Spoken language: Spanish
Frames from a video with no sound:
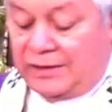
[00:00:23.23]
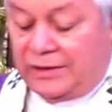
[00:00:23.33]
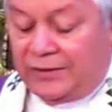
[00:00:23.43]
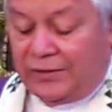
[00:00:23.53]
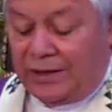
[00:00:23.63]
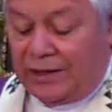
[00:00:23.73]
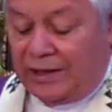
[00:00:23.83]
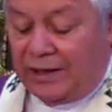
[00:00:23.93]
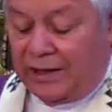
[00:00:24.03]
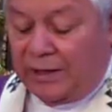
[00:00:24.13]
sino
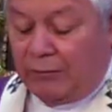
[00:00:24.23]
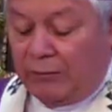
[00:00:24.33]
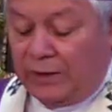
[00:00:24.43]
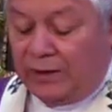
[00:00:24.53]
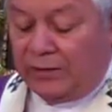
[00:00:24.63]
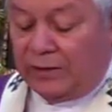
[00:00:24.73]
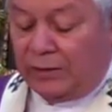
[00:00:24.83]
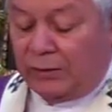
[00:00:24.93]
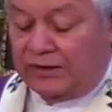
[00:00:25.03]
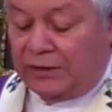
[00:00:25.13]
en cada momento
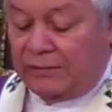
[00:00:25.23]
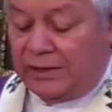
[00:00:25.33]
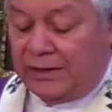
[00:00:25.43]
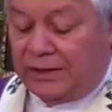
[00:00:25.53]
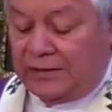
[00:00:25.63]
de nuestra vida